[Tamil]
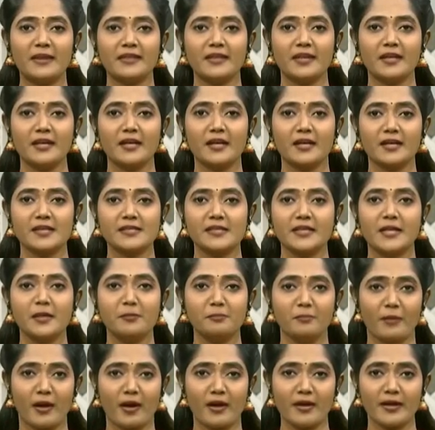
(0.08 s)
மத்திய அரசின்
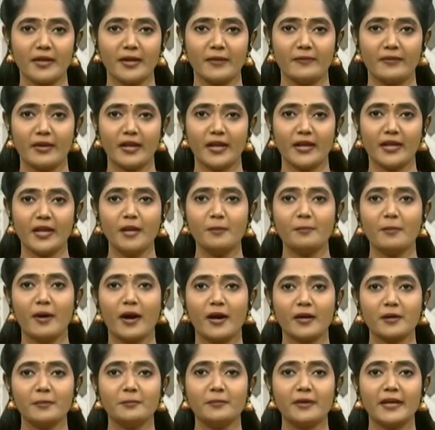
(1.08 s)
மானிய விலையில்
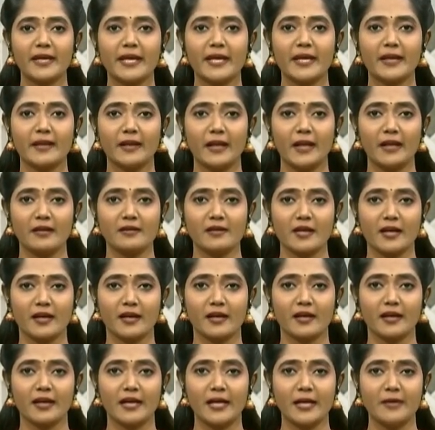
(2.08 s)
பாரம்பரிய நெல்
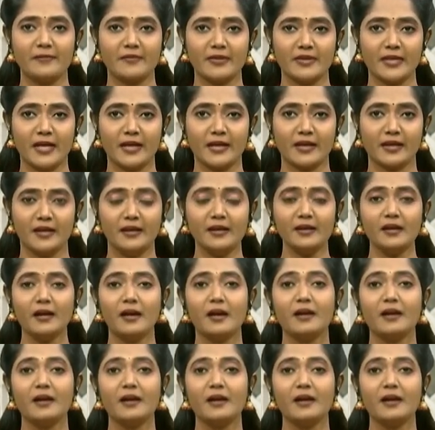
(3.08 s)
ரகங்களின் விதைகள்